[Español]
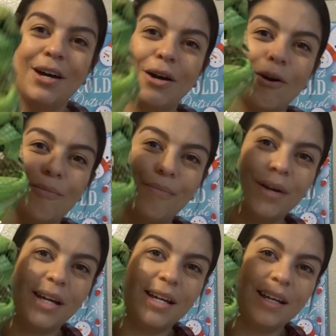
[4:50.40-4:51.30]

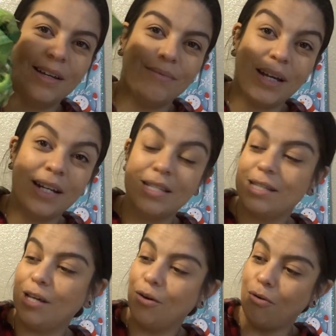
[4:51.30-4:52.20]
compré, vienen
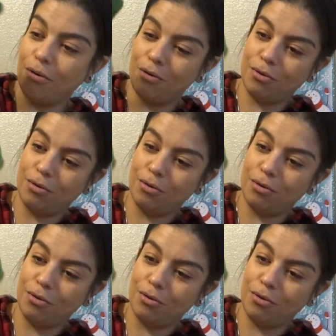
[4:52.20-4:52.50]
5,